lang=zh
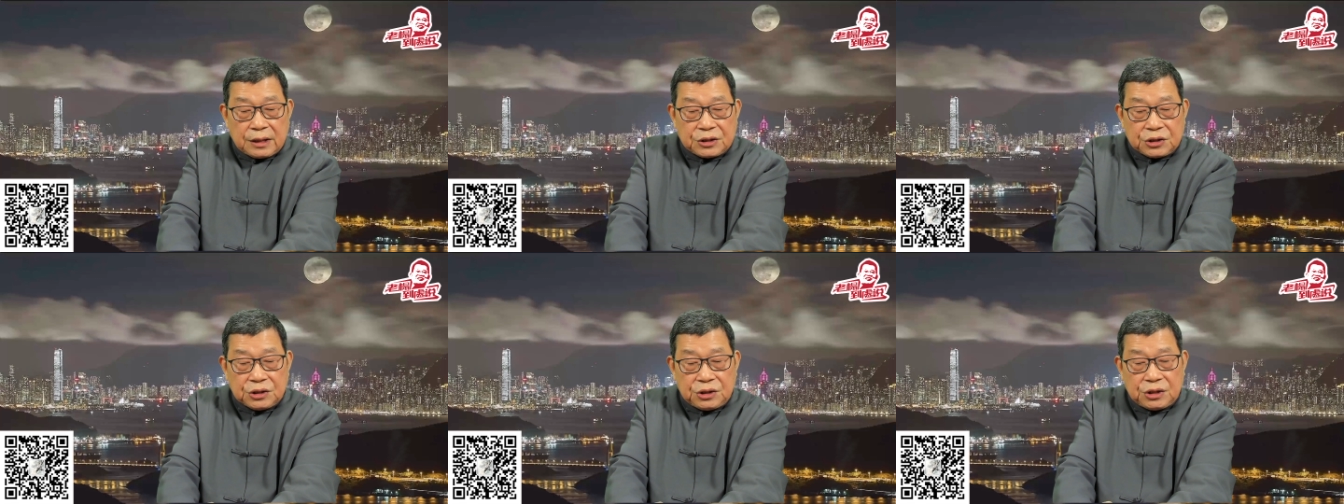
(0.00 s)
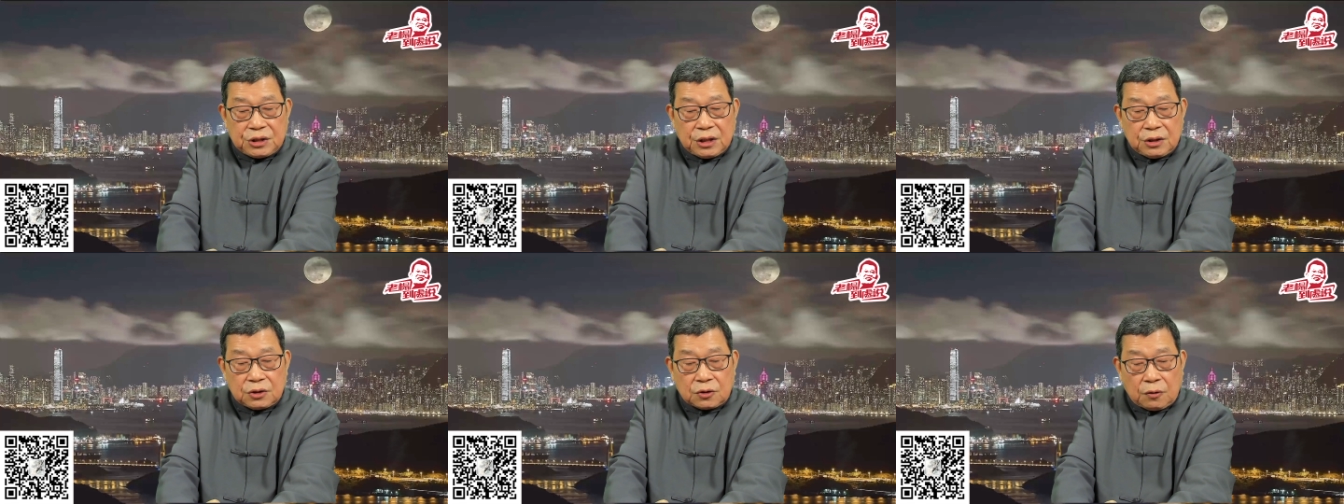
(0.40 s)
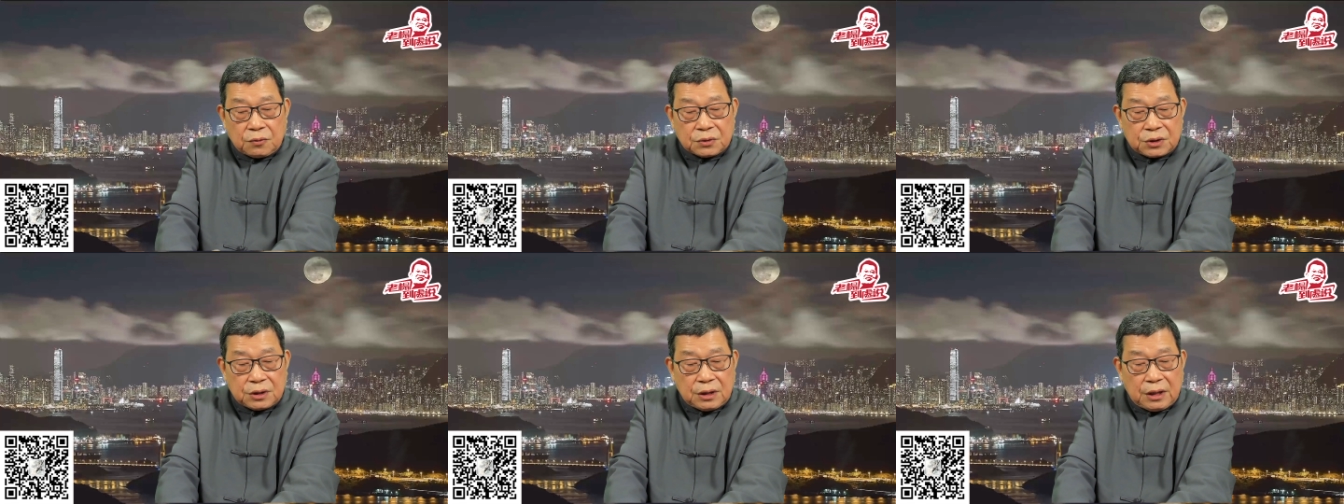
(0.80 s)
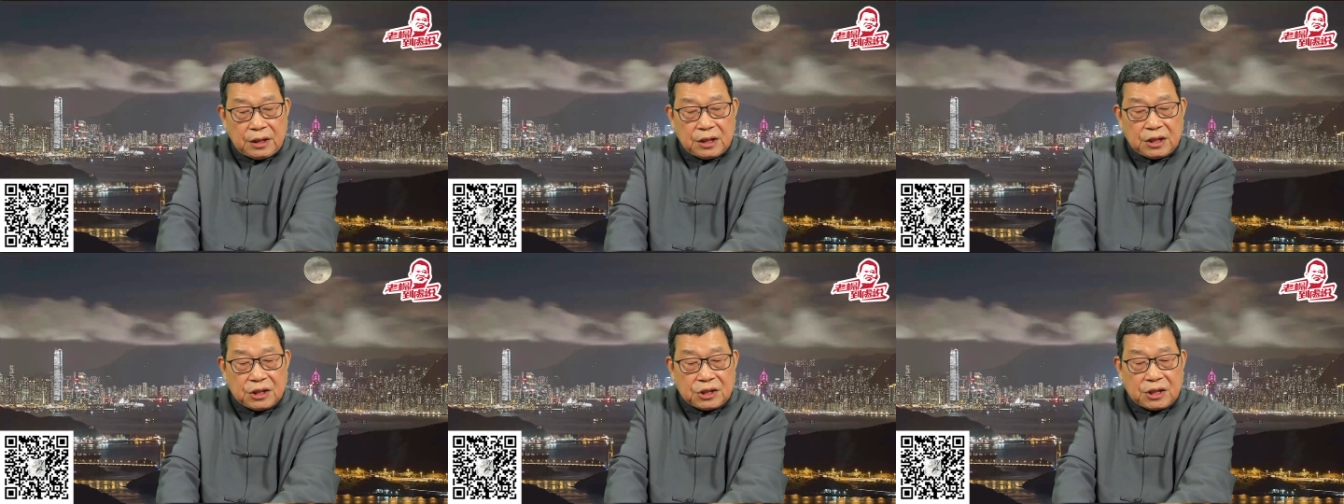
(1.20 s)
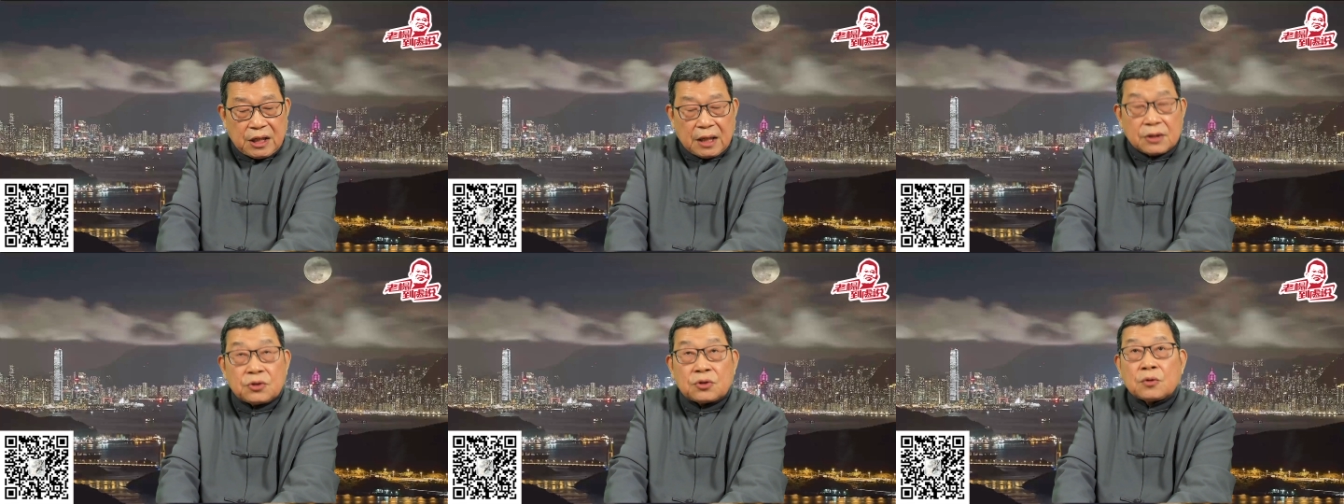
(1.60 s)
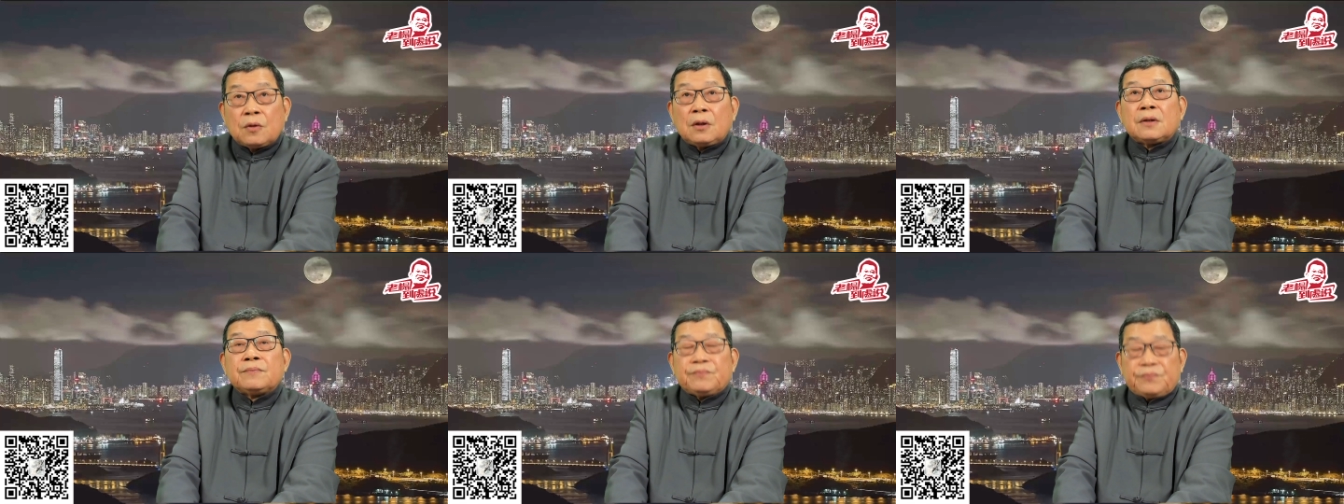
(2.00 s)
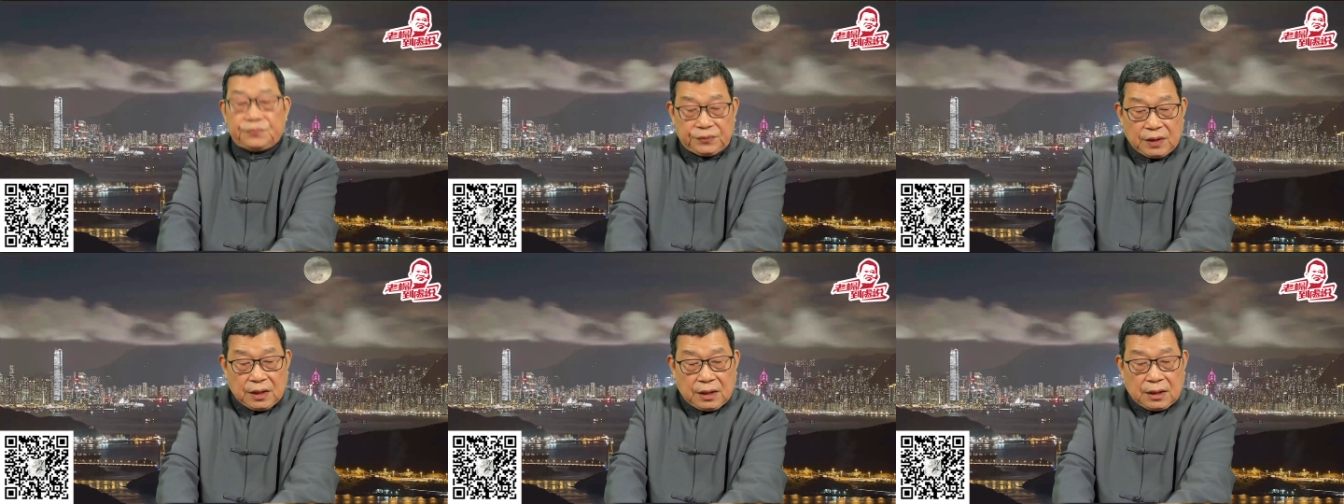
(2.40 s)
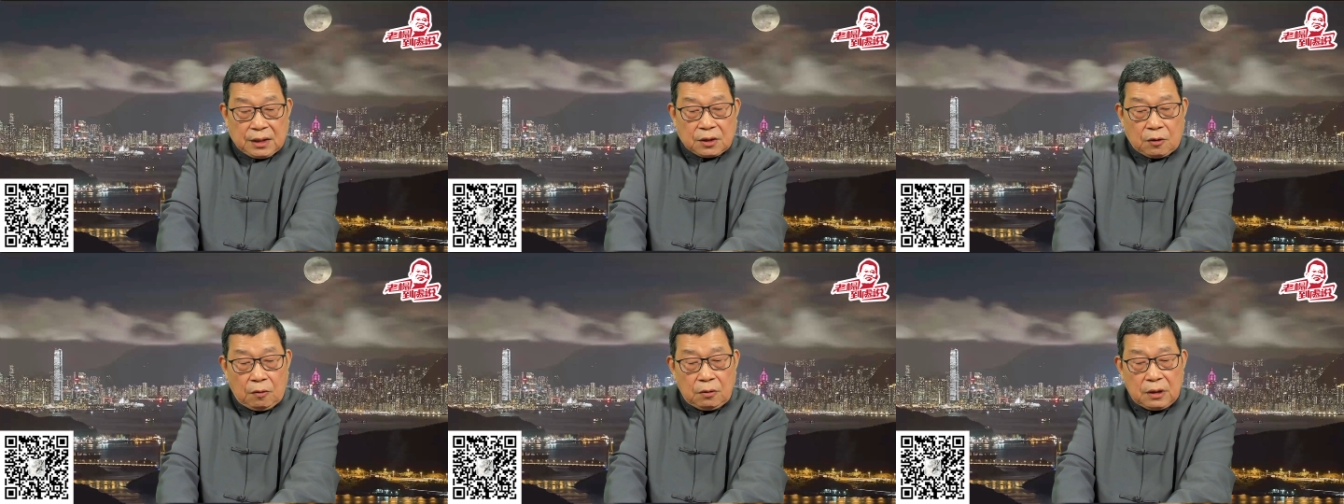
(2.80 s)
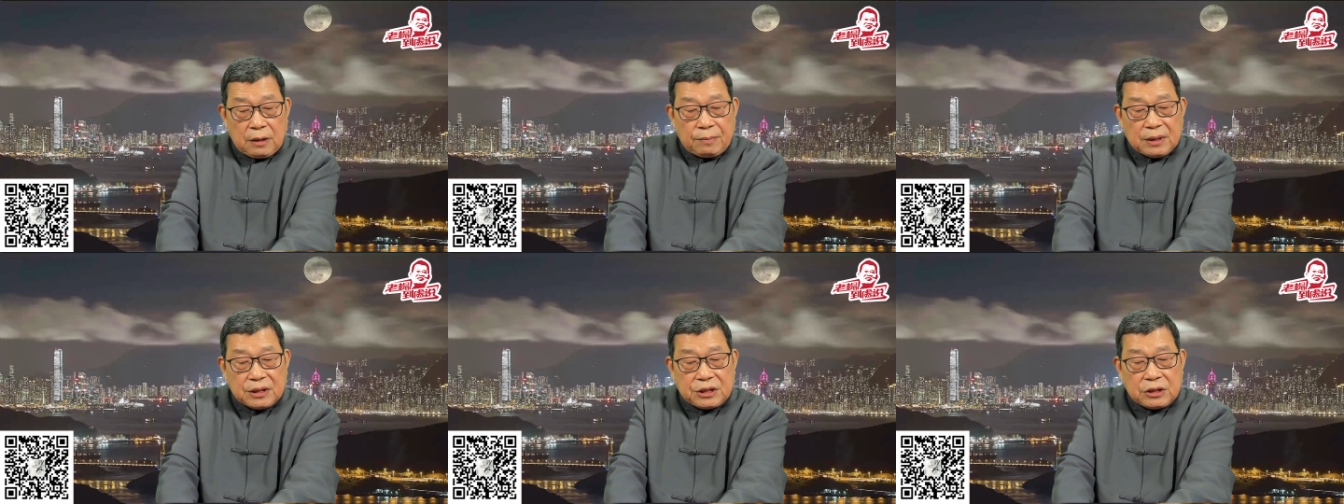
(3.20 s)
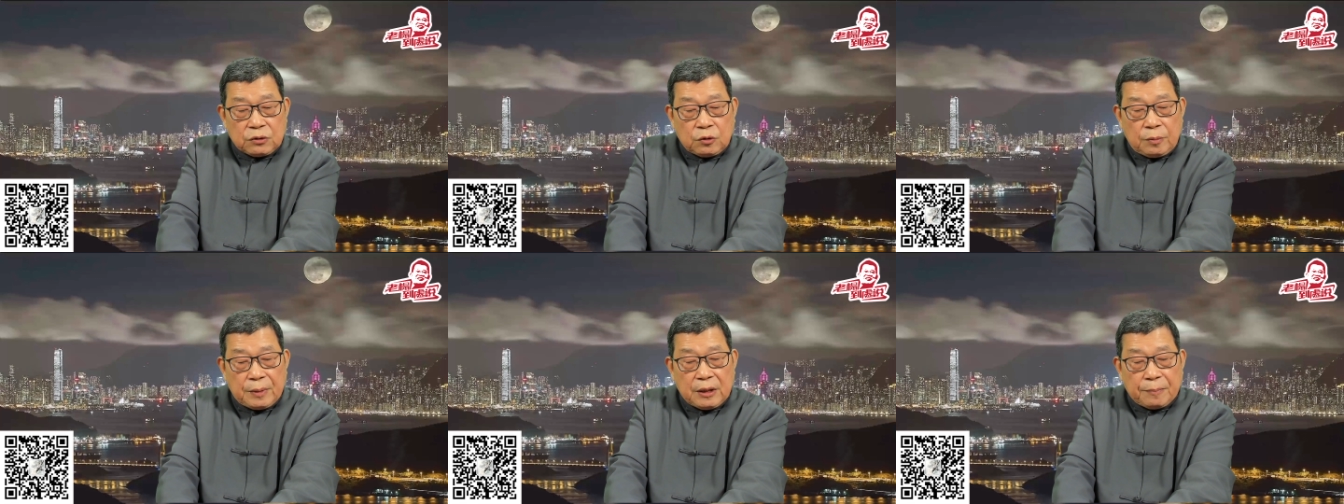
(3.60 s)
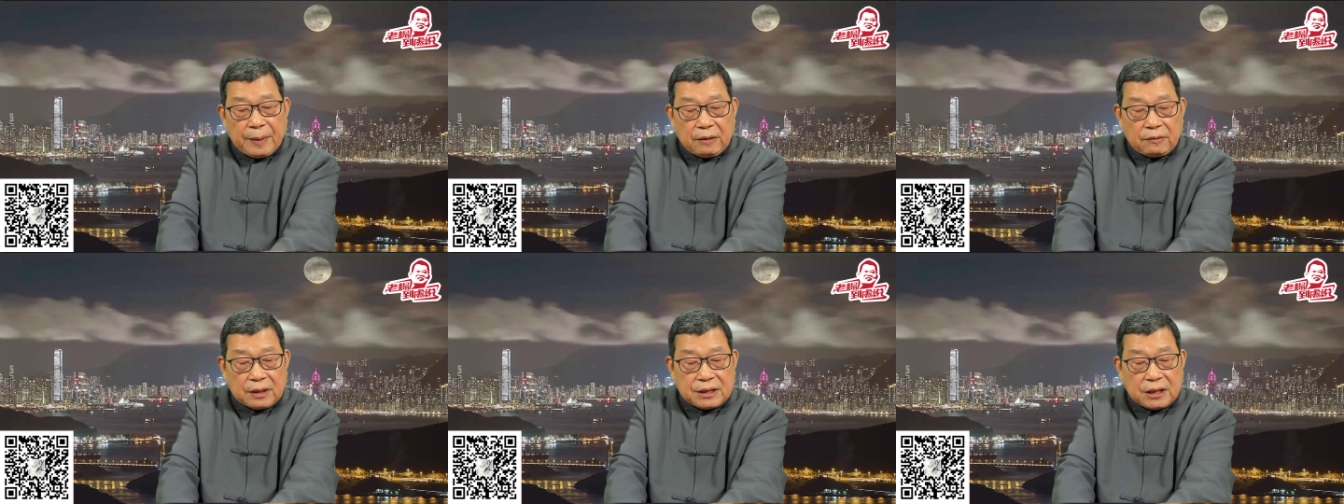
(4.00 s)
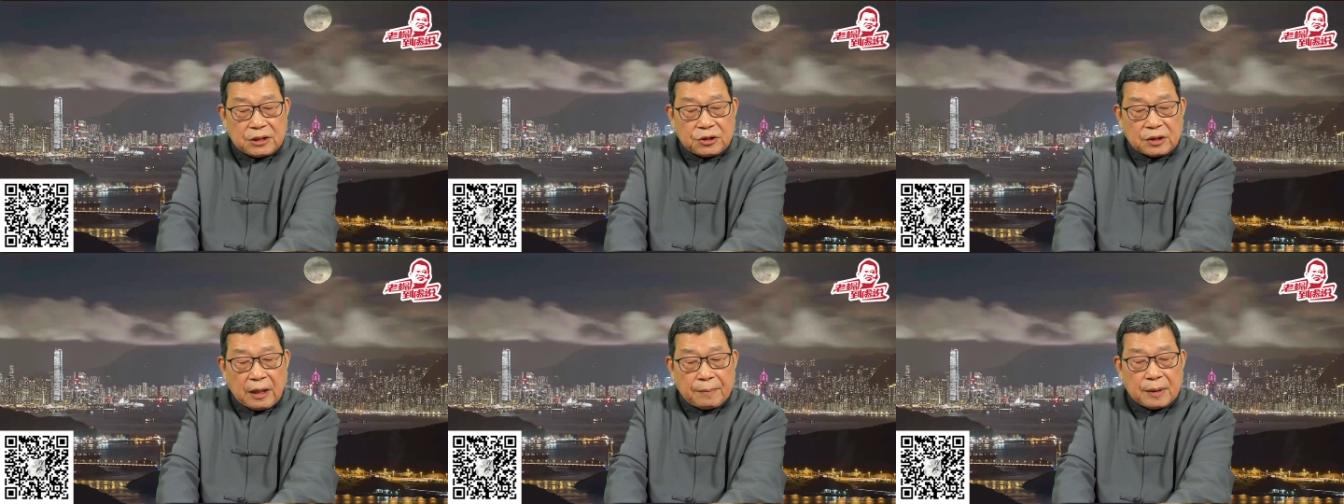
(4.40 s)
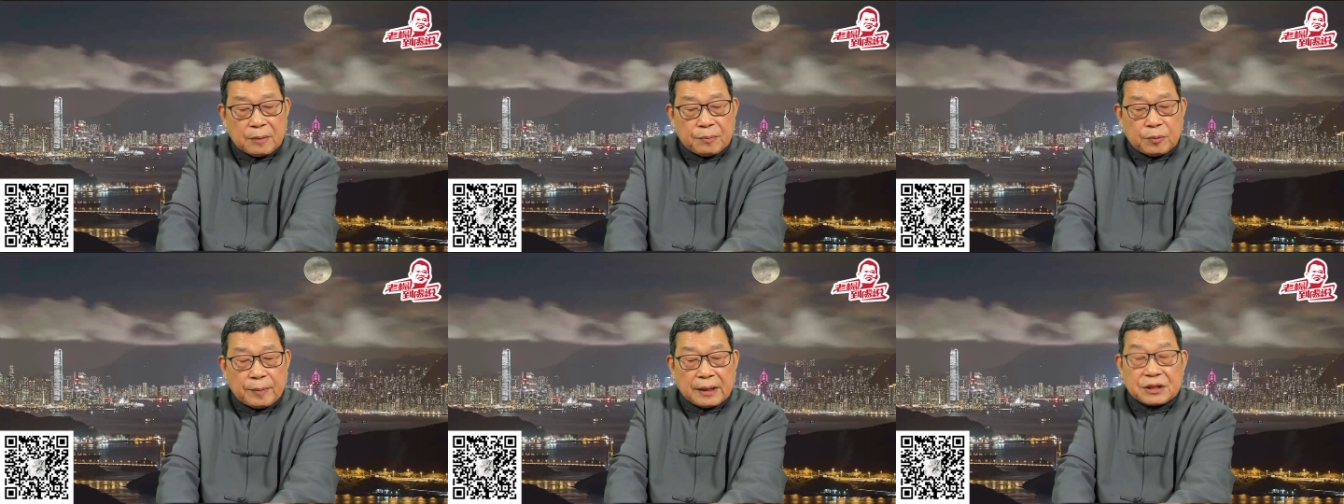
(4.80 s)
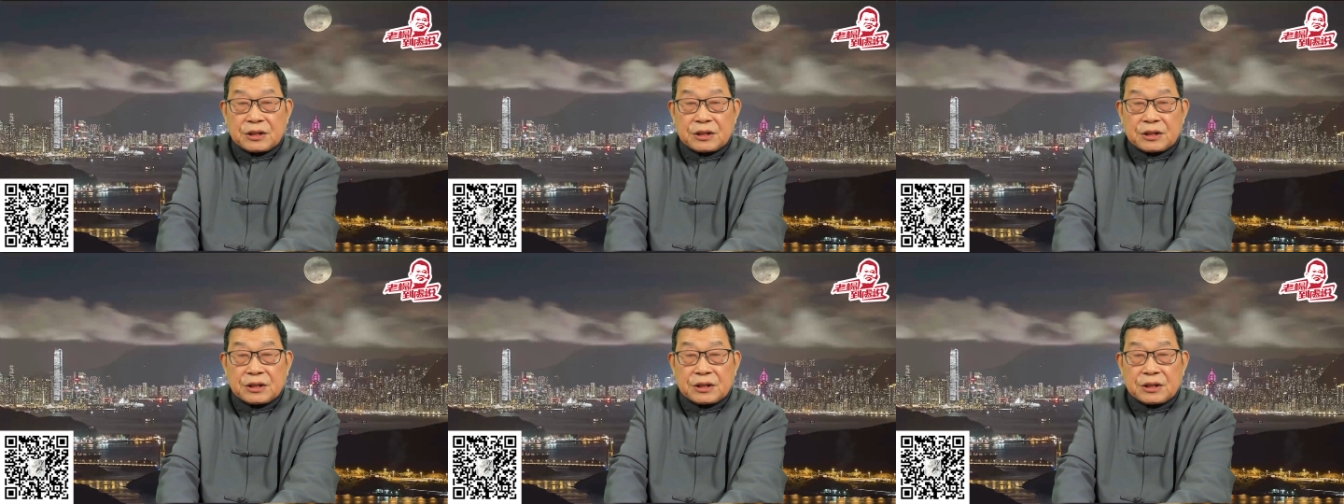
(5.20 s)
和执行董事的李强说：“工人们几乎没有办法解决他们的不满，